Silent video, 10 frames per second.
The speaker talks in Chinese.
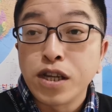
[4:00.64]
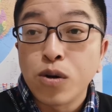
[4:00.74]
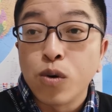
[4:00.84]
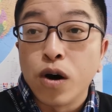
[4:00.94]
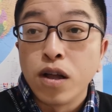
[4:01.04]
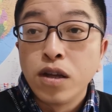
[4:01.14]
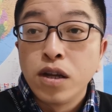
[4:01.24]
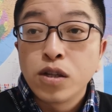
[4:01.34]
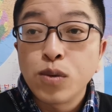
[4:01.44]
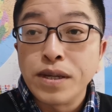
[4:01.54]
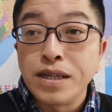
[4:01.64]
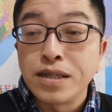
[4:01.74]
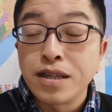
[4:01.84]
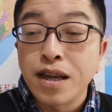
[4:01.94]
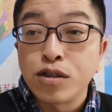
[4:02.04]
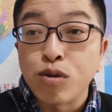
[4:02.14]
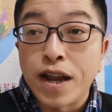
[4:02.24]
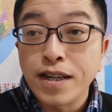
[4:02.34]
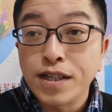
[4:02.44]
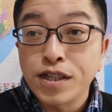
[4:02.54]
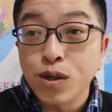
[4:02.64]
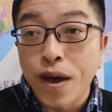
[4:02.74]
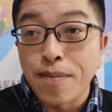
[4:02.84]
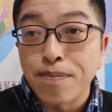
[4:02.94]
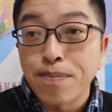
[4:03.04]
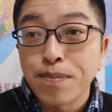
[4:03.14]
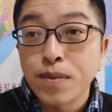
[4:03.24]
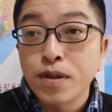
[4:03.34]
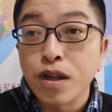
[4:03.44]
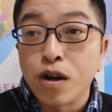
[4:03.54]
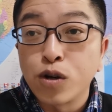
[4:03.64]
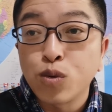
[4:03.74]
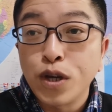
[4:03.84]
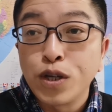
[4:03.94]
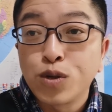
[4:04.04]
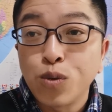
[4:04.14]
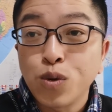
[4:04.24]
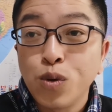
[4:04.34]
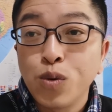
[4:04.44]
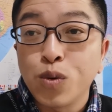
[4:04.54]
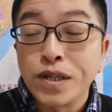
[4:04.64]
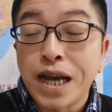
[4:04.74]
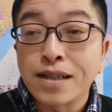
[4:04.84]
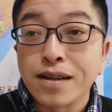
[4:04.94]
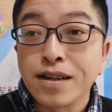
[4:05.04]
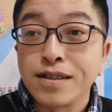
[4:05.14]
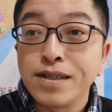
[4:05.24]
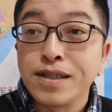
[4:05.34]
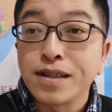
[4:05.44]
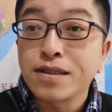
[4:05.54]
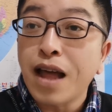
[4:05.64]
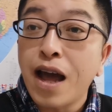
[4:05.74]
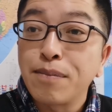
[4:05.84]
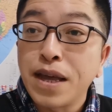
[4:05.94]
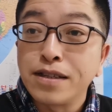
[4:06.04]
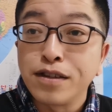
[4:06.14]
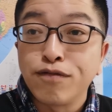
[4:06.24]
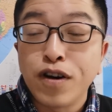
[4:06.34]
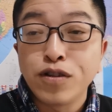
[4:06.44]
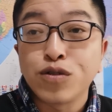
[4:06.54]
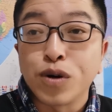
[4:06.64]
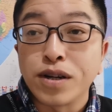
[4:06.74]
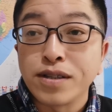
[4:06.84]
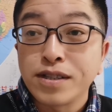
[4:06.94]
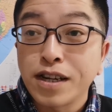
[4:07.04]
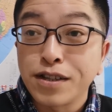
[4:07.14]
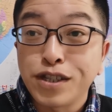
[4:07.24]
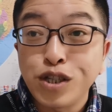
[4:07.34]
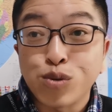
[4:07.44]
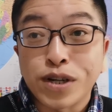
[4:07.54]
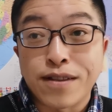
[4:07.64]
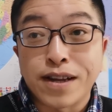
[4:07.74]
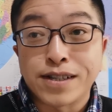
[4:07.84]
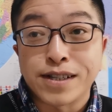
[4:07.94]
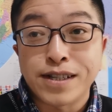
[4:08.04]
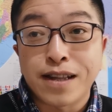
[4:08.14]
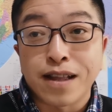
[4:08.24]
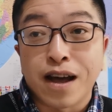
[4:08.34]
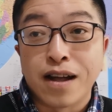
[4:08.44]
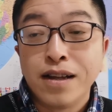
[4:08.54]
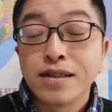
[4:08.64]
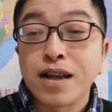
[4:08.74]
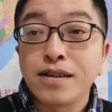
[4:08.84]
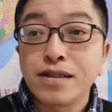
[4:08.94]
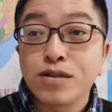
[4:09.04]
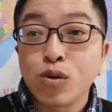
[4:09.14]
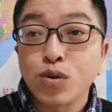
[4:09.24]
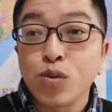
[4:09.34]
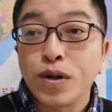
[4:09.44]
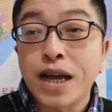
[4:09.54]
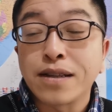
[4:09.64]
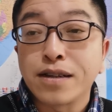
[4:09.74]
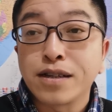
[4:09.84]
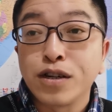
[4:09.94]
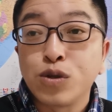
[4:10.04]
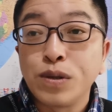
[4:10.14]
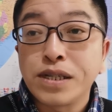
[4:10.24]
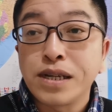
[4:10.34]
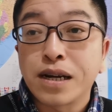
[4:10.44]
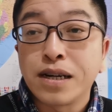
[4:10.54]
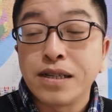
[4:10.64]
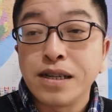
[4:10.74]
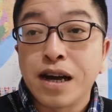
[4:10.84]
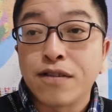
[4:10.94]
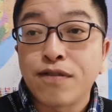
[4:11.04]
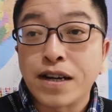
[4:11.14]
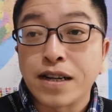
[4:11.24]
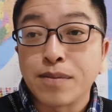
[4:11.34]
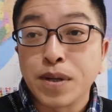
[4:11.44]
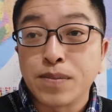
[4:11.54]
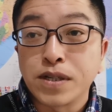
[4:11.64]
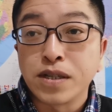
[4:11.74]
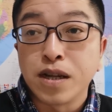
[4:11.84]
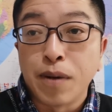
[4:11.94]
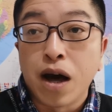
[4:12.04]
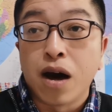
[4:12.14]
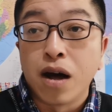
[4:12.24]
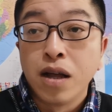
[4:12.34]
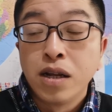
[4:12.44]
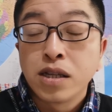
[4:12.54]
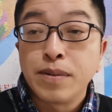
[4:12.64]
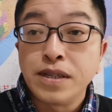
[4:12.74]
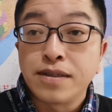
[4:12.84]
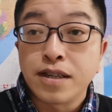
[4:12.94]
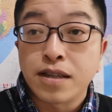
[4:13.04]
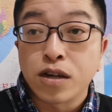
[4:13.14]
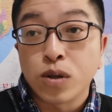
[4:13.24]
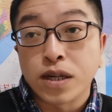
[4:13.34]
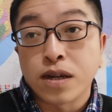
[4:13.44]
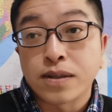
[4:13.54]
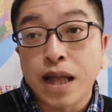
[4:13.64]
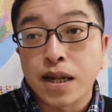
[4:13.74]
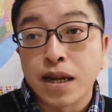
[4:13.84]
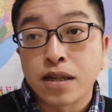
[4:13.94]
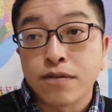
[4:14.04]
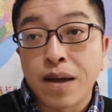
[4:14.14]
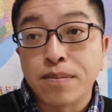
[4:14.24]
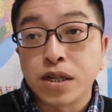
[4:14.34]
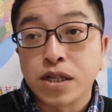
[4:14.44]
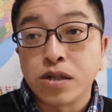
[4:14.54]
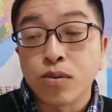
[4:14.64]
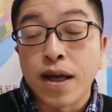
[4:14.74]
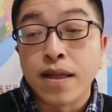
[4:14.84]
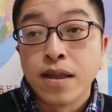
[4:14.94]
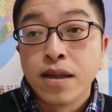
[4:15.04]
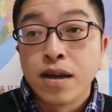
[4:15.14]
是英国对以色列全力支援，而对中东国家等等进行大面积封锁。这个基础上才实现的啊，但是这中东国家呢，这个军事啊、科技啊发展的并不是那么好。那么以色列能够得到大量的外部的支援